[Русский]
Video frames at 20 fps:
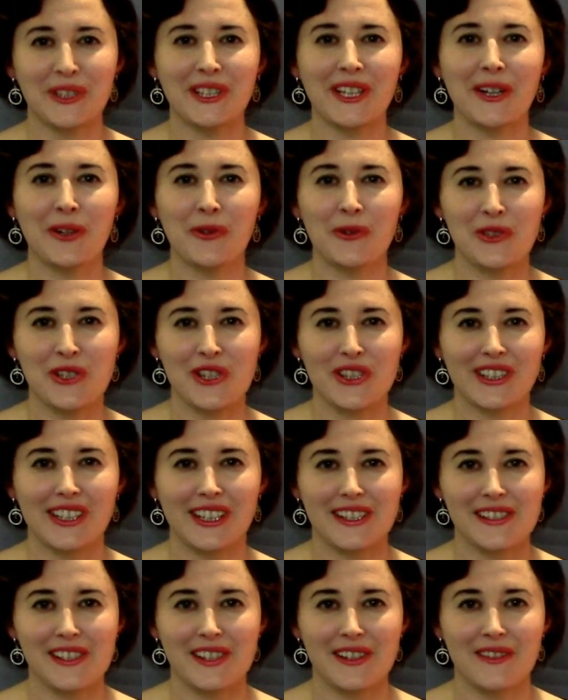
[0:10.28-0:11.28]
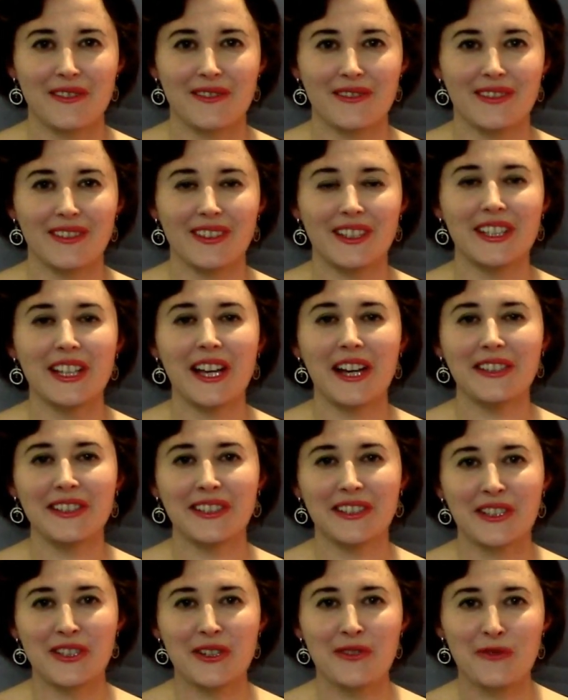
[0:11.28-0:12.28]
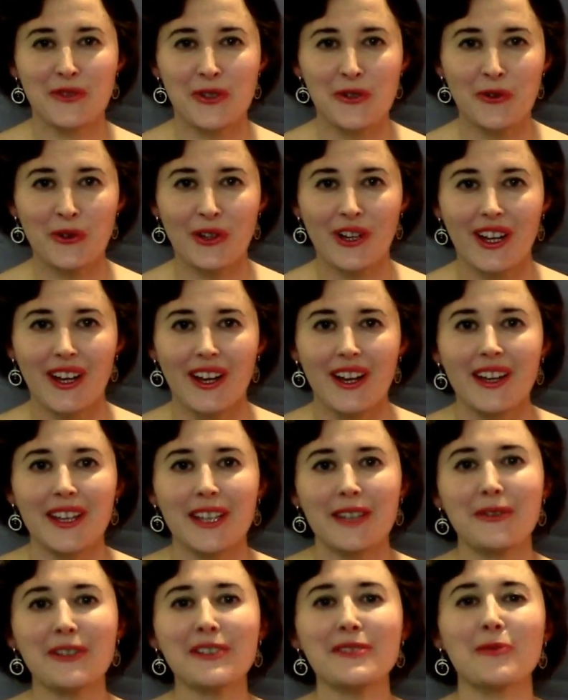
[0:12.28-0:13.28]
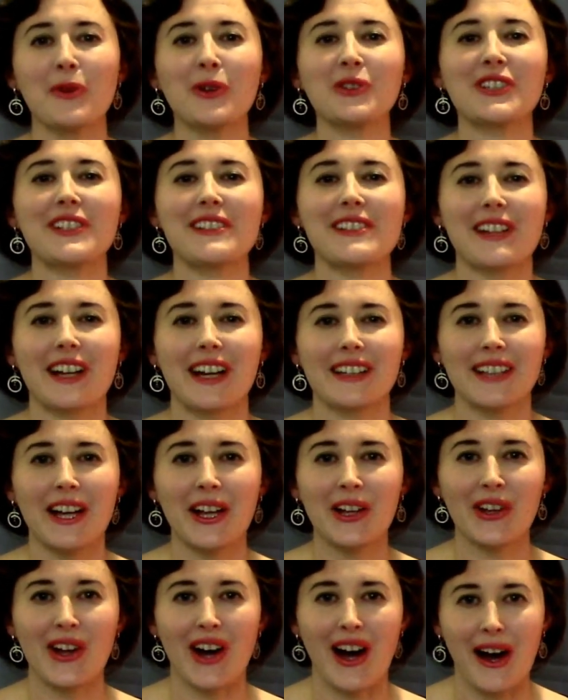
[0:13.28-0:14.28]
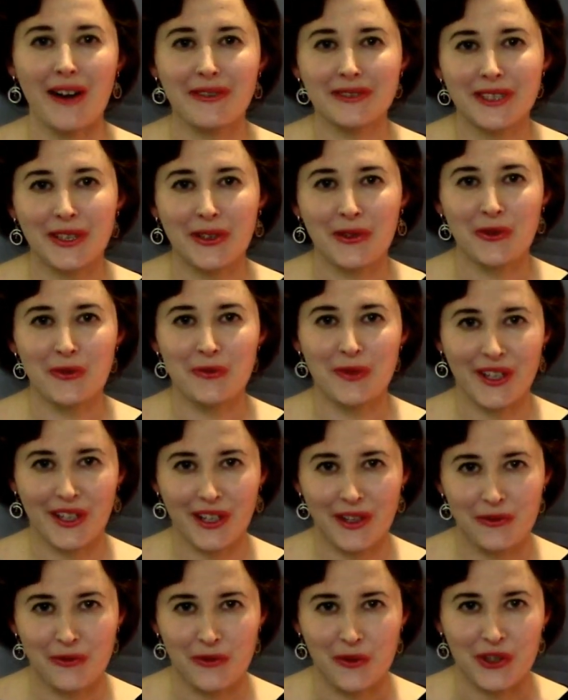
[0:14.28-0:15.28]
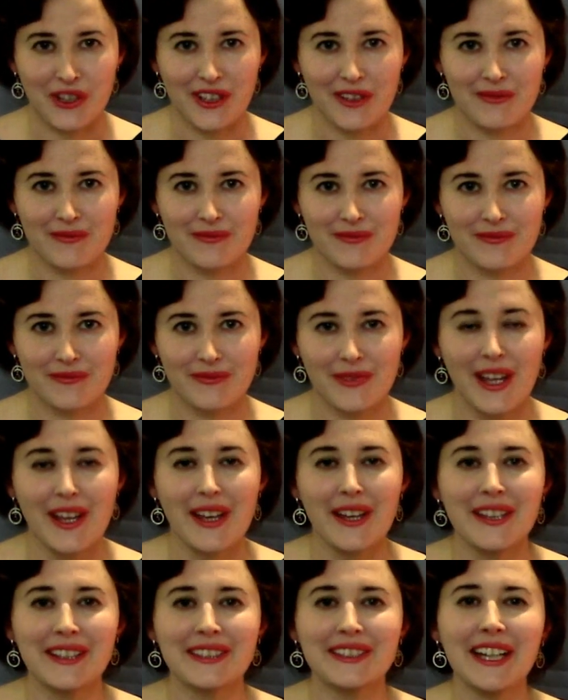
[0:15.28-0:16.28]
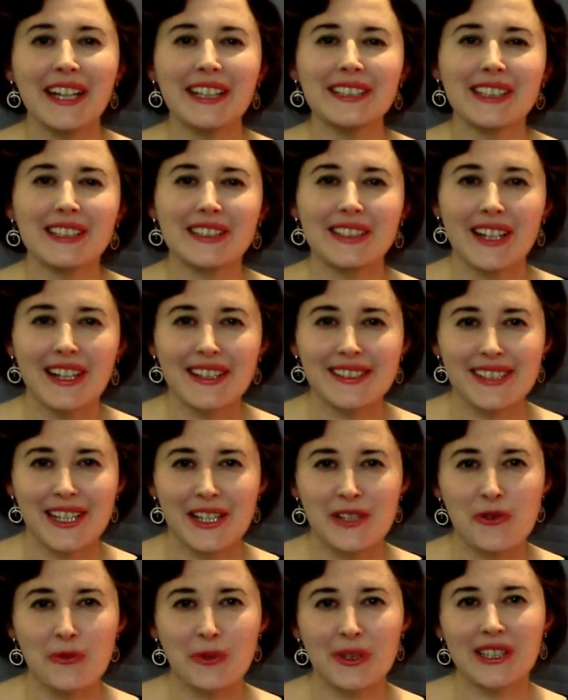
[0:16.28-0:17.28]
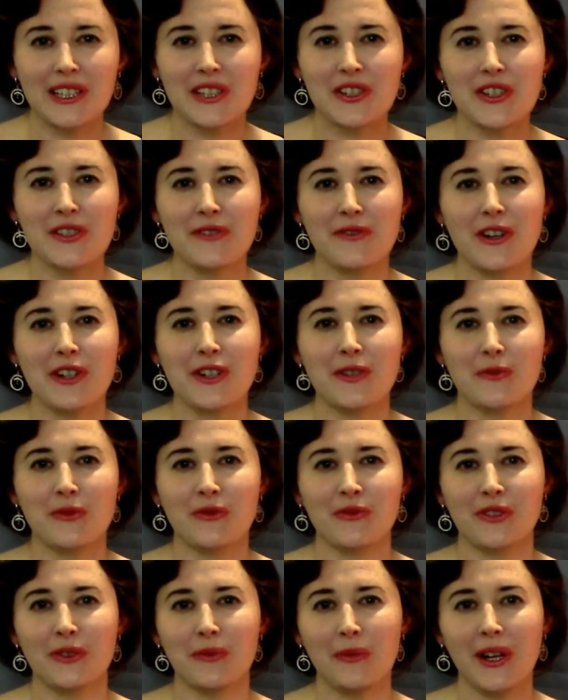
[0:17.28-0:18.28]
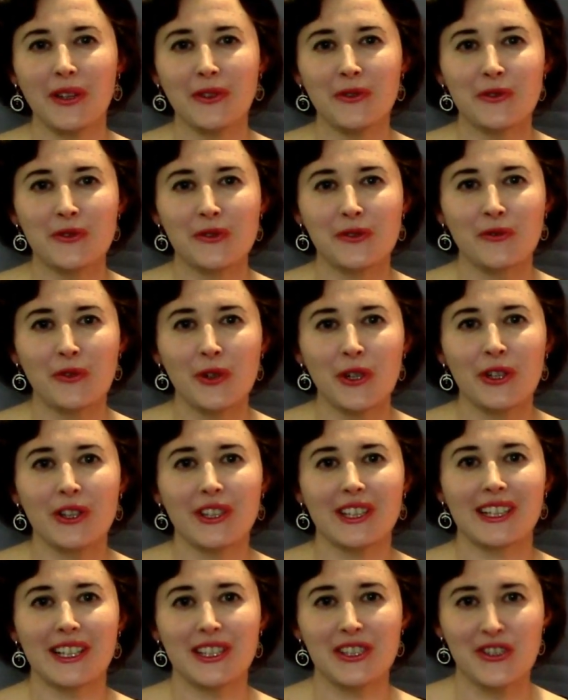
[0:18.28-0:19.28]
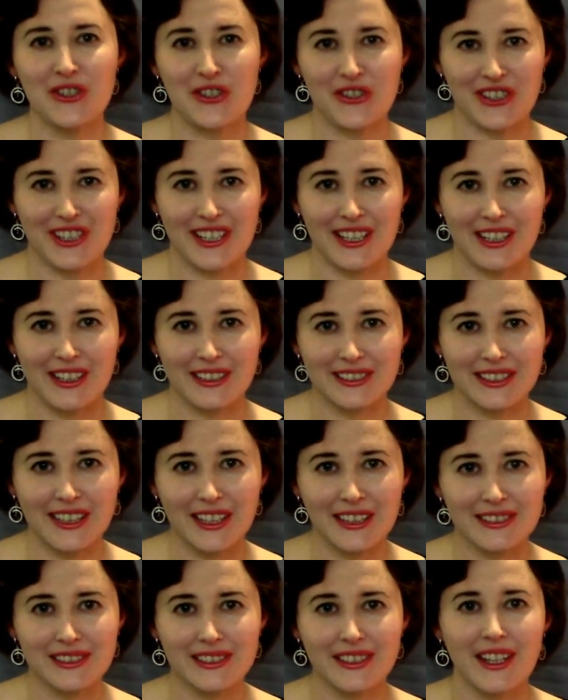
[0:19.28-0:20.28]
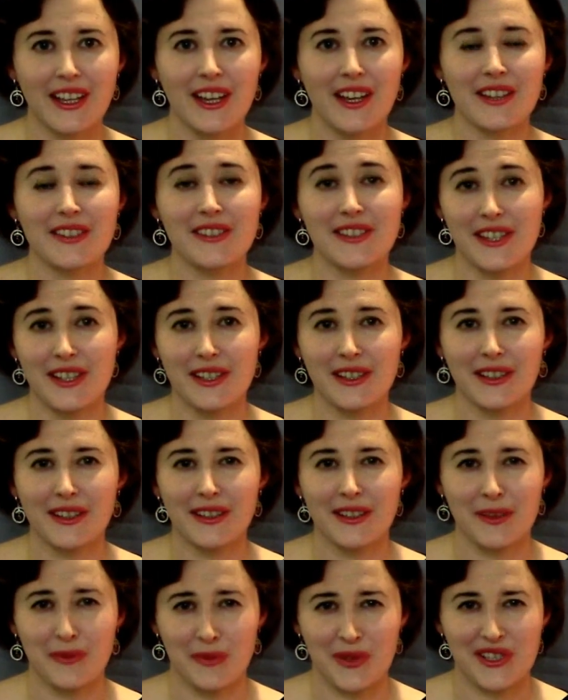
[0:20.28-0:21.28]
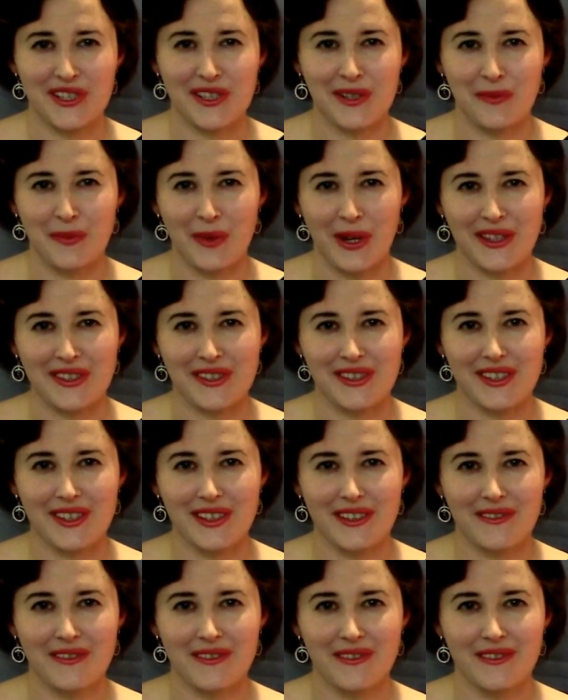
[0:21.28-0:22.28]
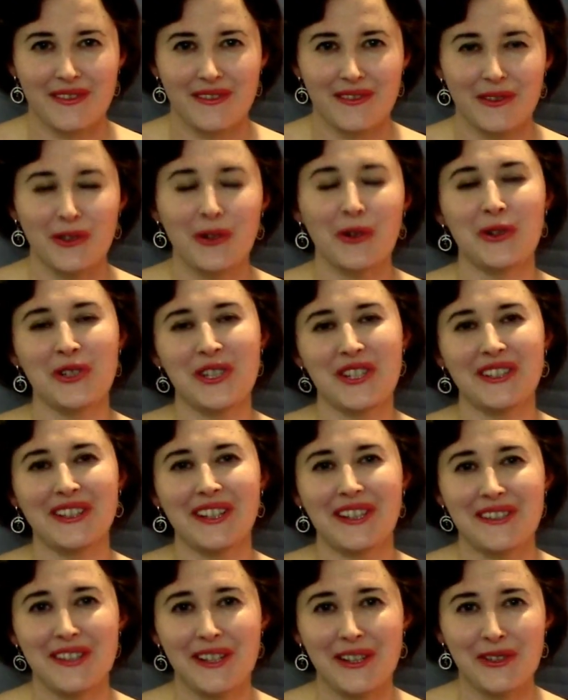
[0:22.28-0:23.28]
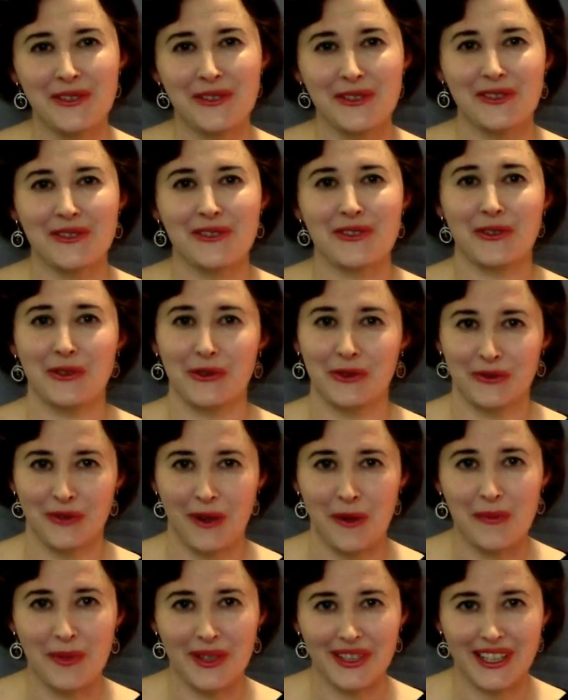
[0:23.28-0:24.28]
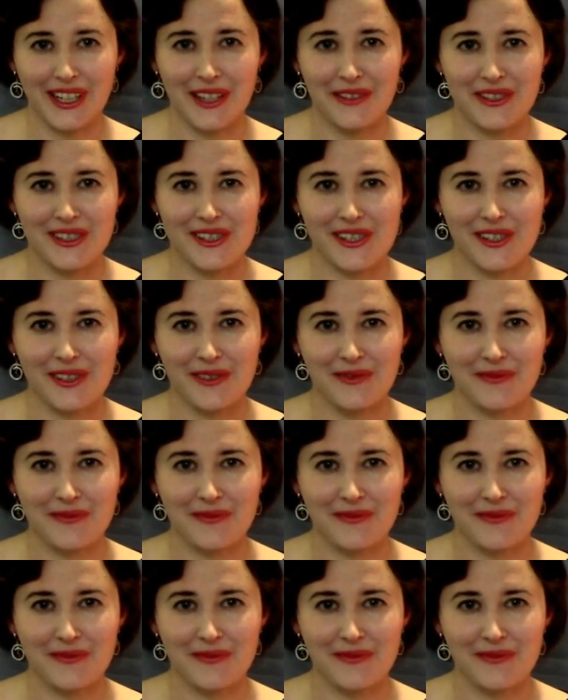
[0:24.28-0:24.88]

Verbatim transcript: дорогой читатель! Я Нина Шевчук, и вы смотрите канал «Автор у микрофона». На этот раз хочу предложить вашему вниманию свой иронический рассказ «День эмансипации». Очень надеюсь, что он вам понравится.